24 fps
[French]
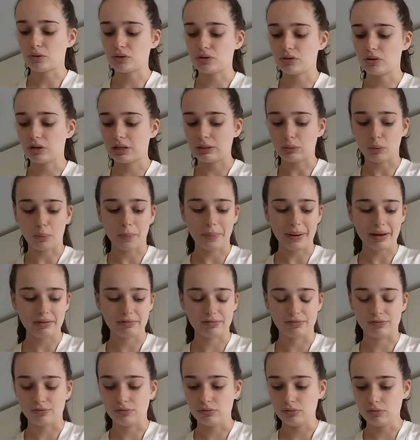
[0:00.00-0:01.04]
ceux qui n'ont pas
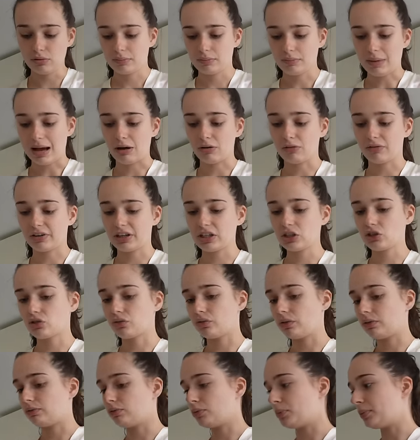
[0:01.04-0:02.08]
vu, bah en vrai, je
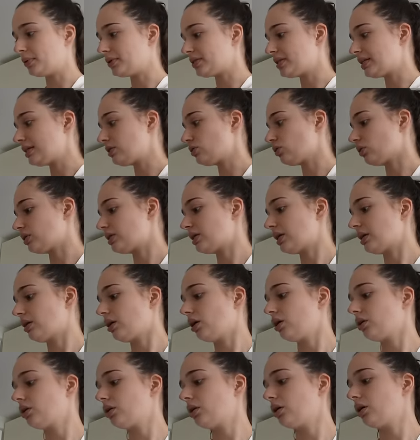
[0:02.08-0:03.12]
vais vous poster sur
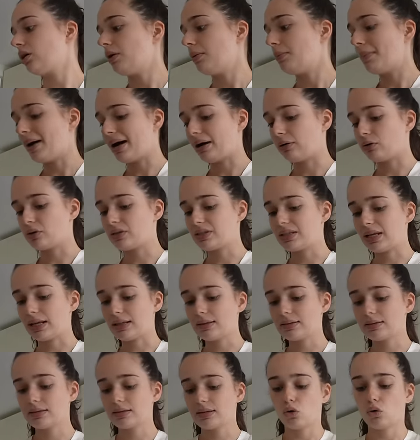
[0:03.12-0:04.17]
TikTok ma
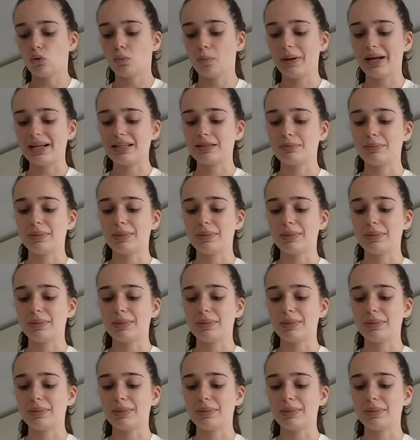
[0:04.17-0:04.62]
recette complète.